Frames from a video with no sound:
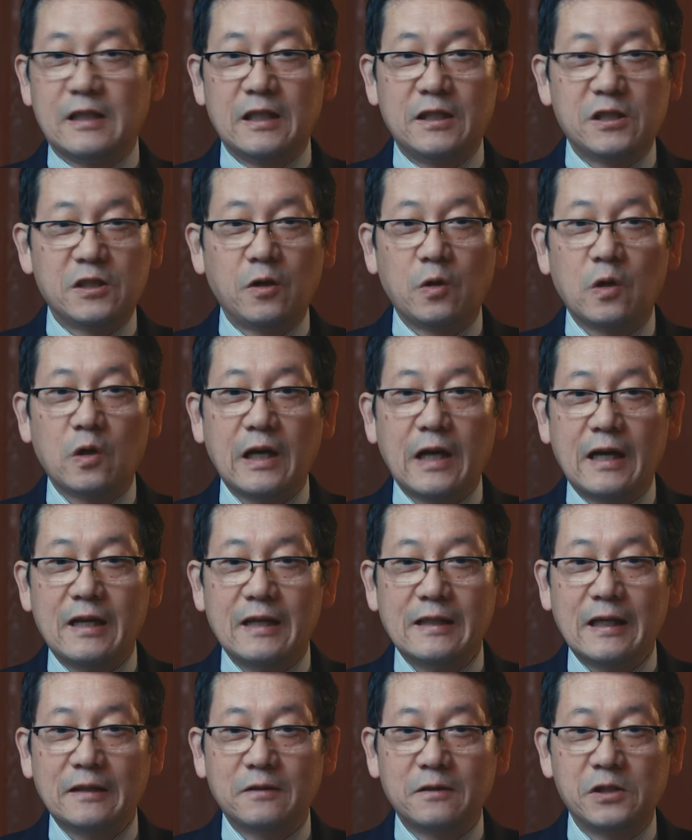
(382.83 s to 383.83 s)
キリストの
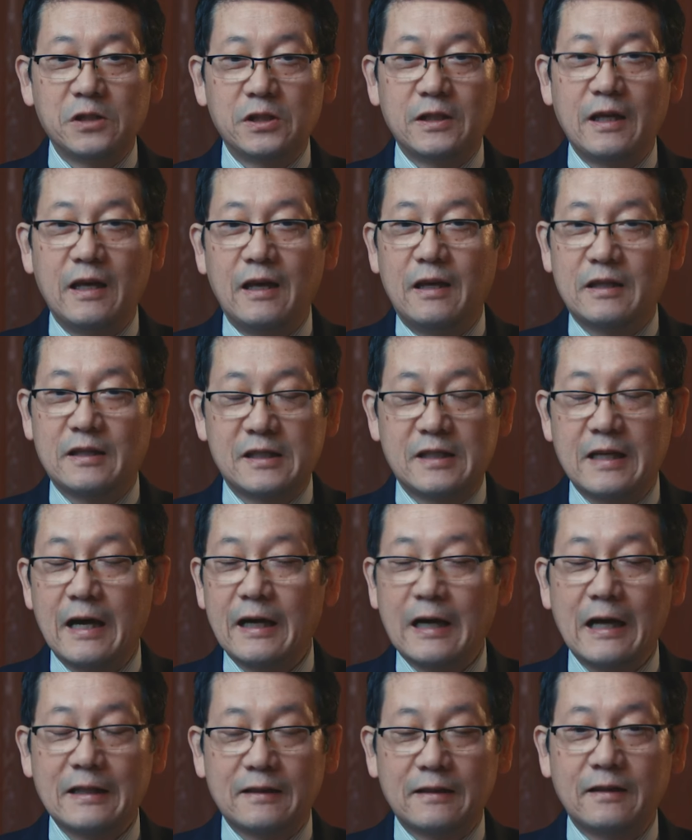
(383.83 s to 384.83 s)
体として繋
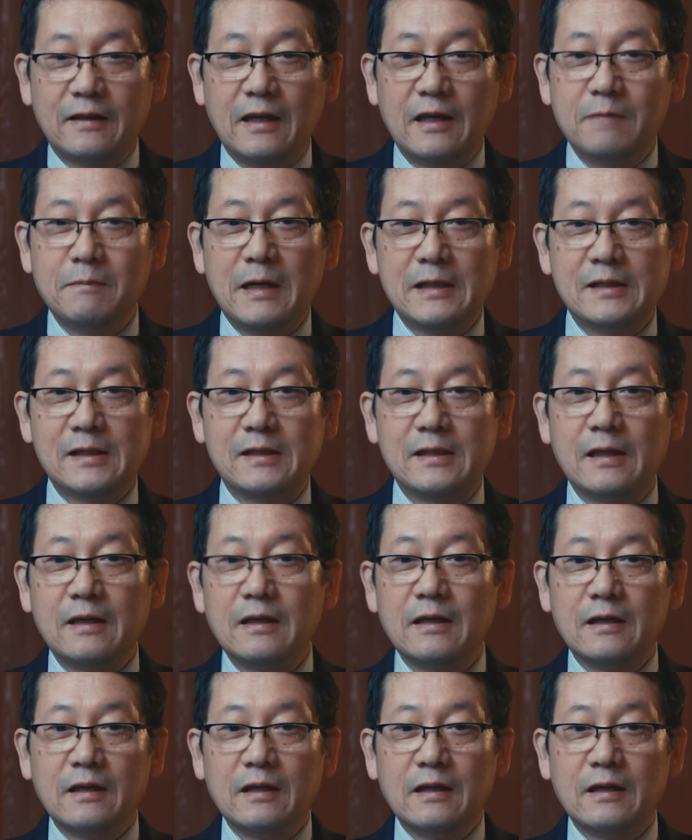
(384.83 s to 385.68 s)
がっています。